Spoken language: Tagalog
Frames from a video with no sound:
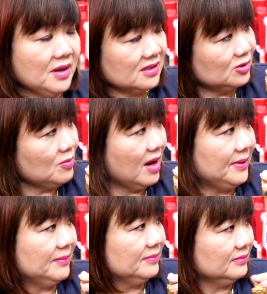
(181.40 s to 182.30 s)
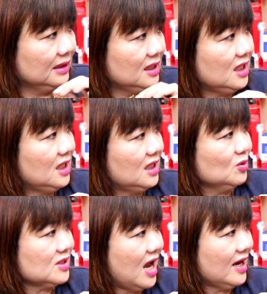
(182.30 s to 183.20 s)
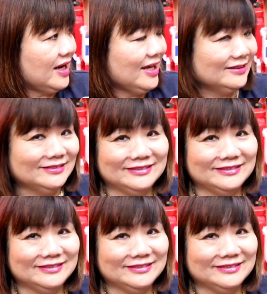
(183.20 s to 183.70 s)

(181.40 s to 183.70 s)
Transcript: mas dumaming mangliligaw sa akin. Oo,